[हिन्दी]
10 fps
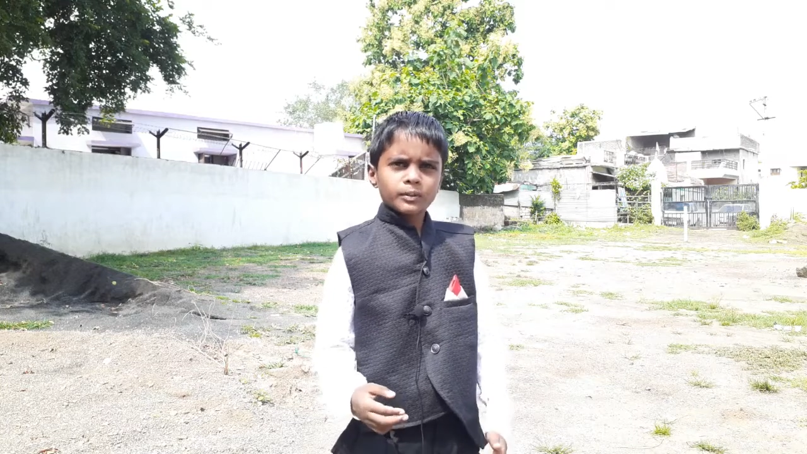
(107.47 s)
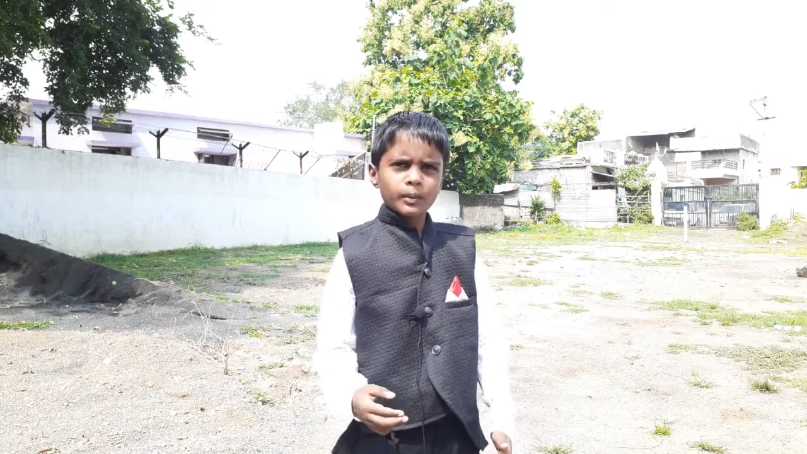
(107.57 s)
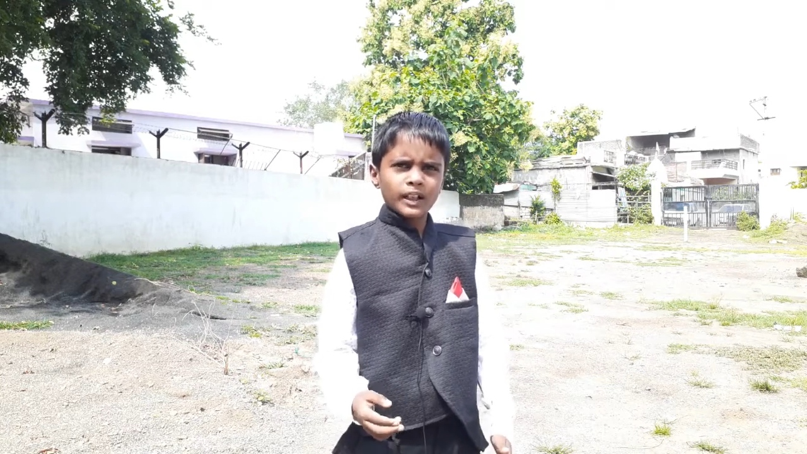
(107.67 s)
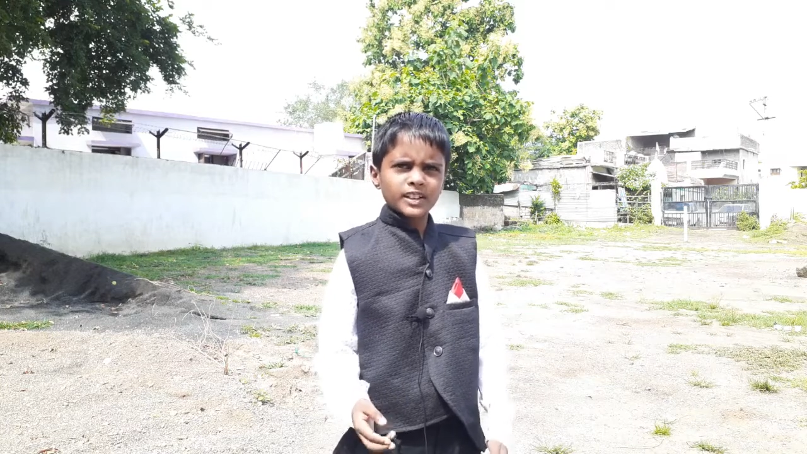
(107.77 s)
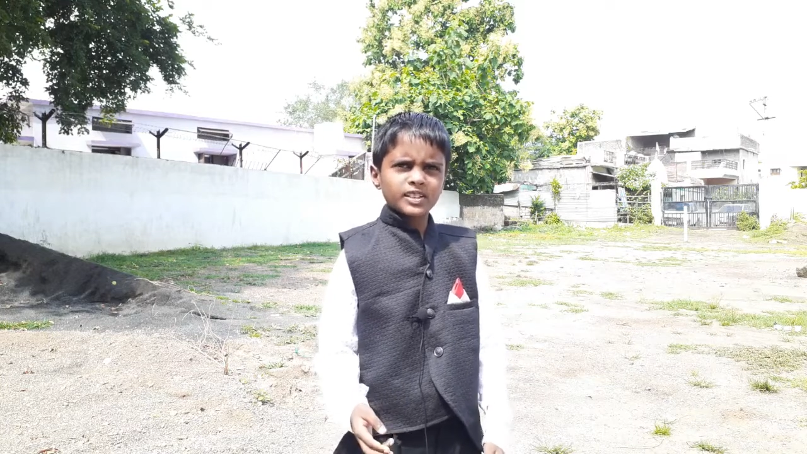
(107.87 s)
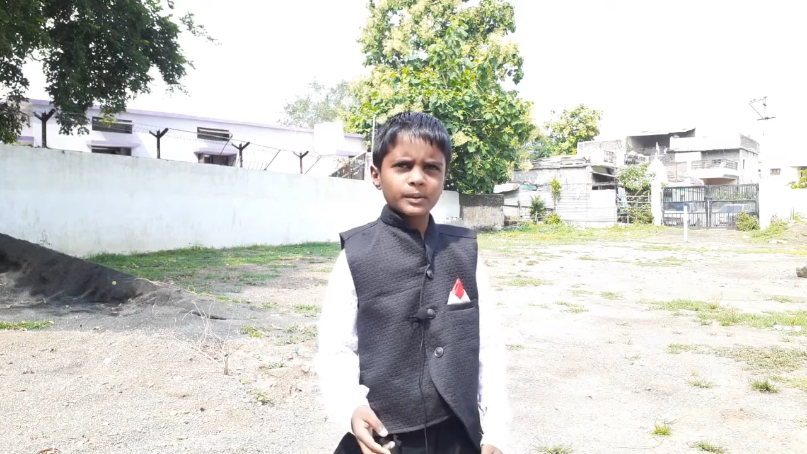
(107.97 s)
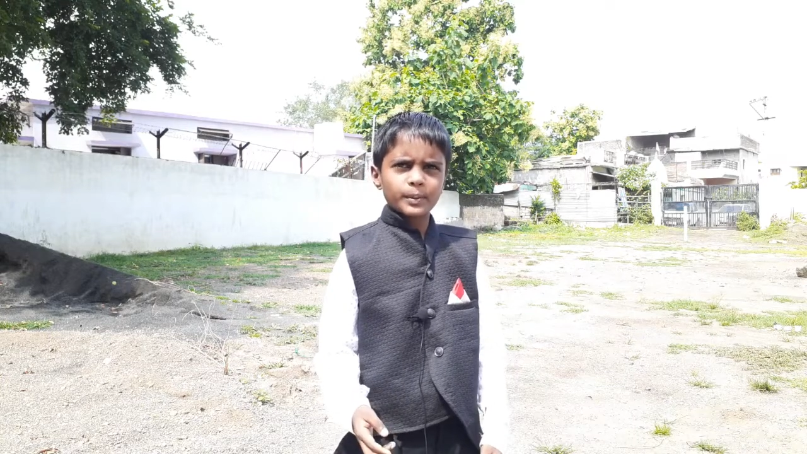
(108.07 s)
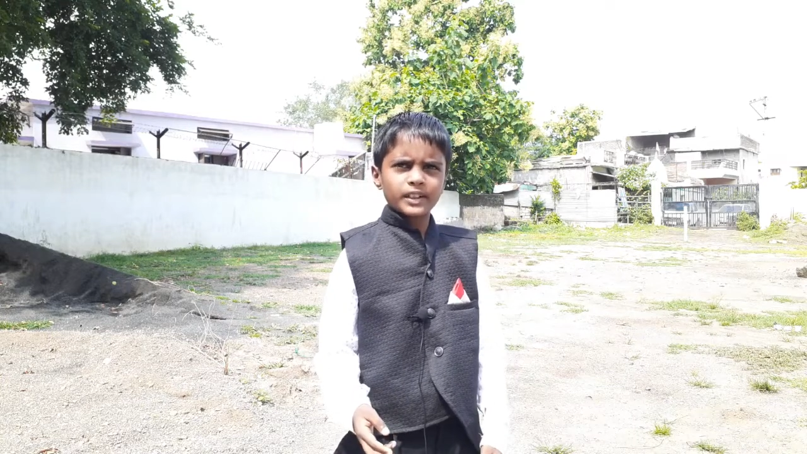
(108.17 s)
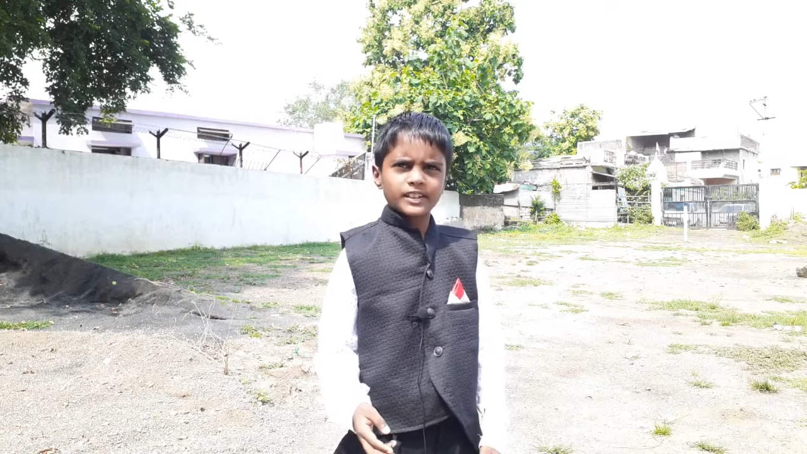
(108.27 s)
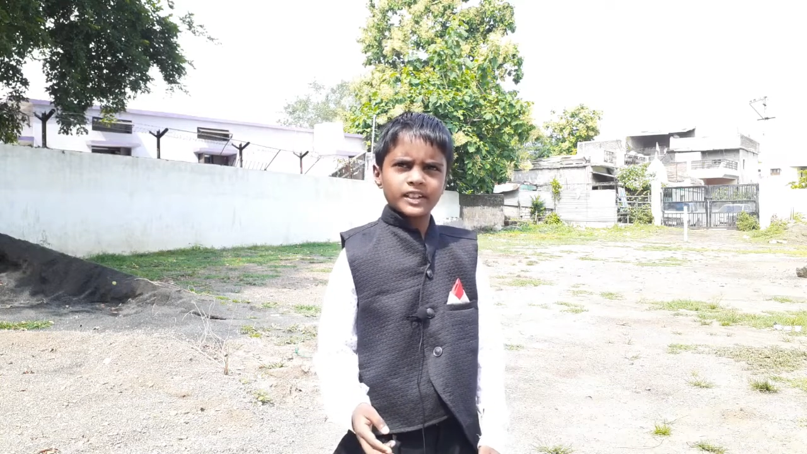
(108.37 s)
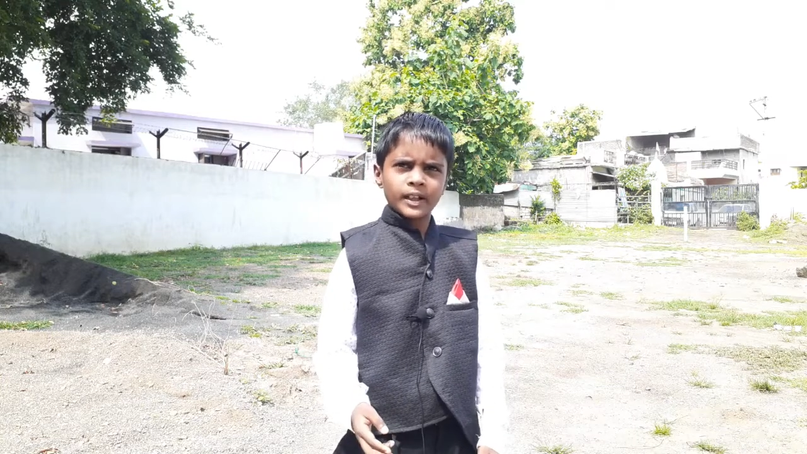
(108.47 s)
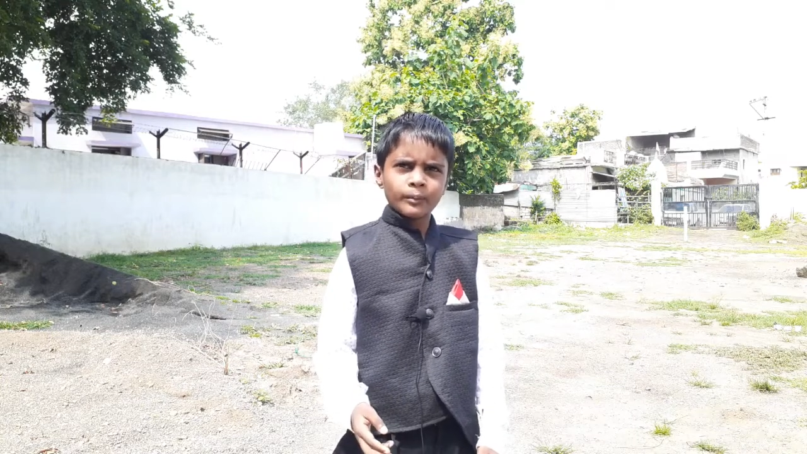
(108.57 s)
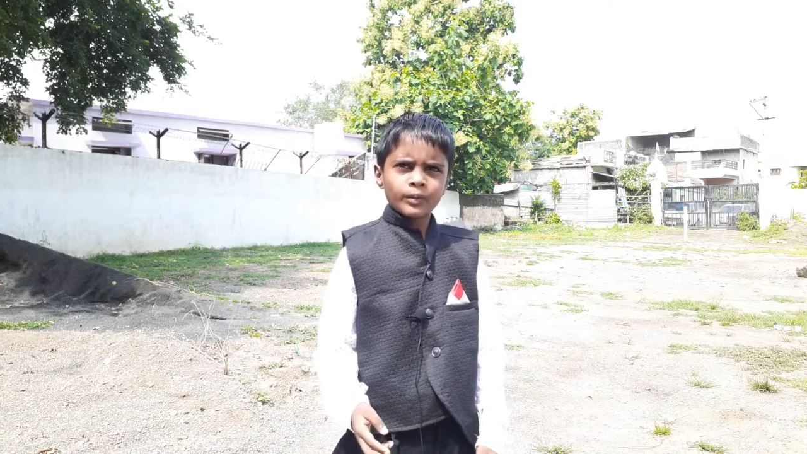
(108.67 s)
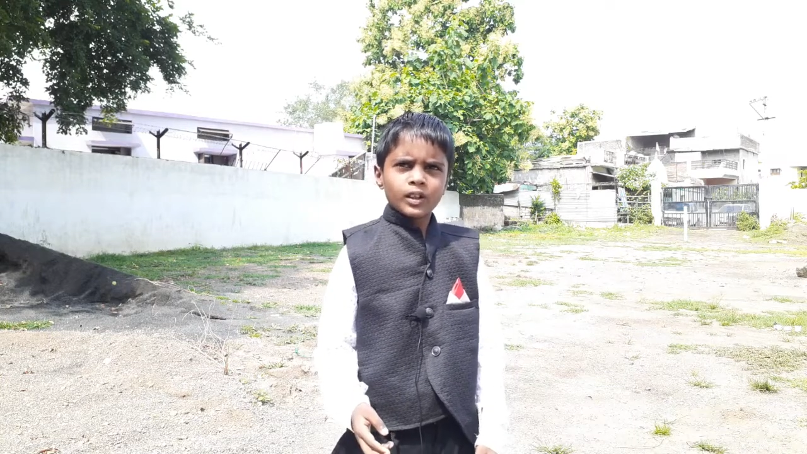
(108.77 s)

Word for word: पार्टिसिपेट किया